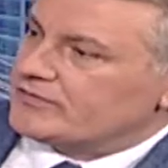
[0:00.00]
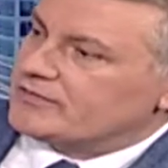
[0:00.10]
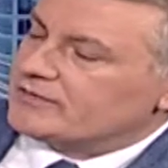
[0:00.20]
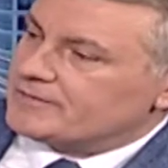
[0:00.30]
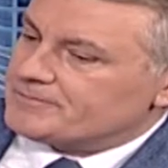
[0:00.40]
да, э,
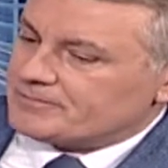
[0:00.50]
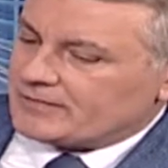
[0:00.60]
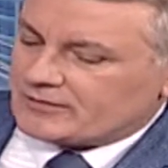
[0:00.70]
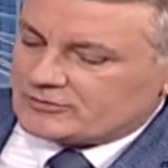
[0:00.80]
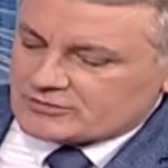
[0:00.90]

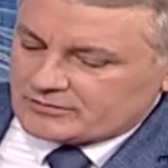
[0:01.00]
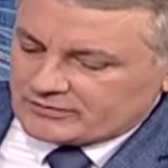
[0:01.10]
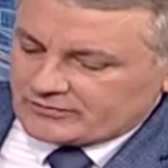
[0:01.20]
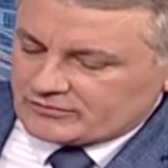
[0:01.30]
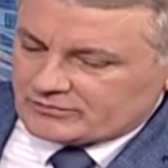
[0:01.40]
с, то, что
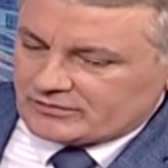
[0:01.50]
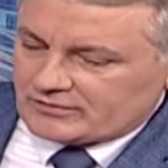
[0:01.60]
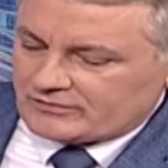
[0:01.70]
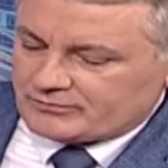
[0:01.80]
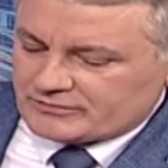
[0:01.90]

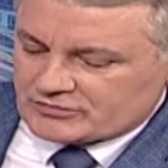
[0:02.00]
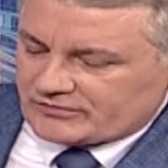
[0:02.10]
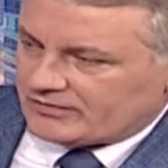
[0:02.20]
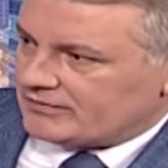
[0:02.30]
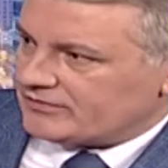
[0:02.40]
происходит и в
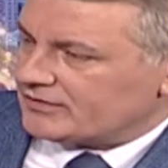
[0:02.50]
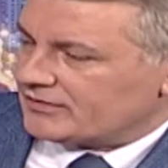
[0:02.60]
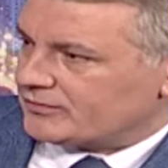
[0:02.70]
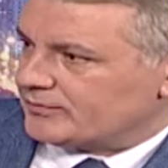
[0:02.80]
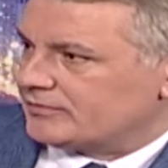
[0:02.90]
бывших советских
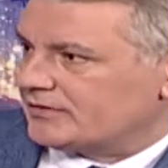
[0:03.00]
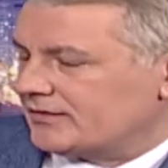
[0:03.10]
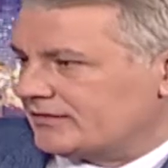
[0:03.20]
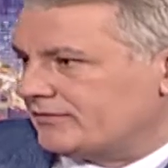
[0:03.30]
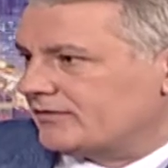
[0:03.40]

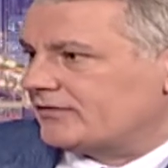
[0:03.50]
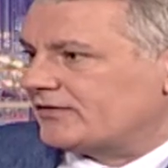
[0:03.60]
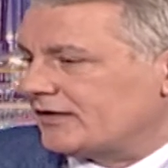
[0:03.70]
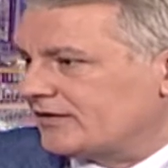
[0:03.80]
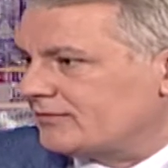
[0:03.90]
республиках, вот в
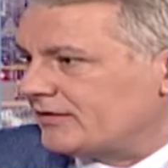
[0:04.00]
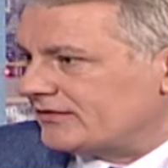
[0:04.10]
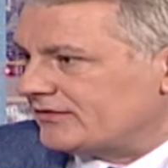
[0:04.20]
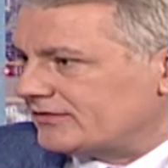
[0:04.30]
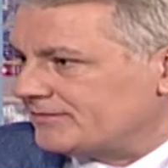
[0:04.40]
странах
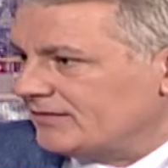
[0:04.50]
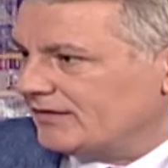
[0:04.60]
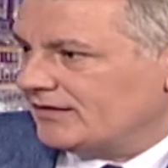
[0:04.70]
Балтии.